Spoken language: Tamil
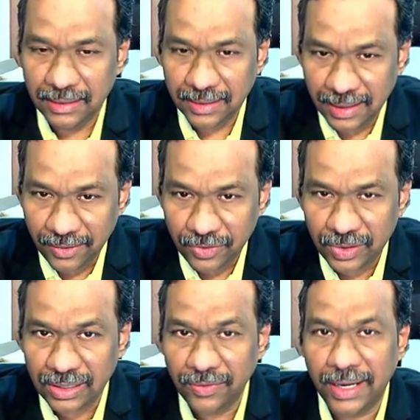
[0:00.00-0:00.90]

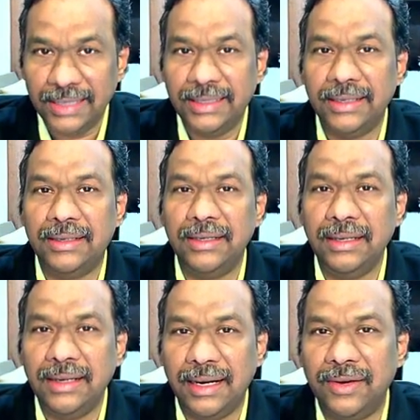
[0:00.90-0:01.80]
தேவனுடைய வார்த்தைக்கு
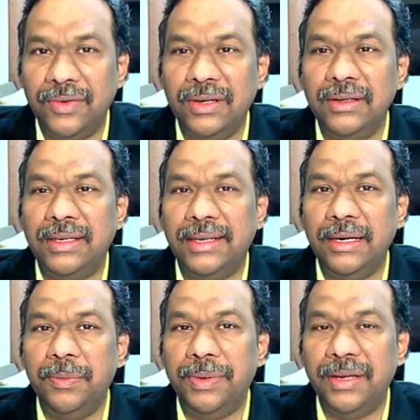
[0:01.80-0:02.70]
கணவன்
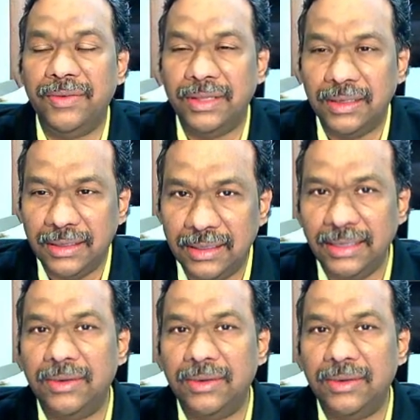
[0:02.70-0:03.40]
கீழ்ப்படிவதற்கு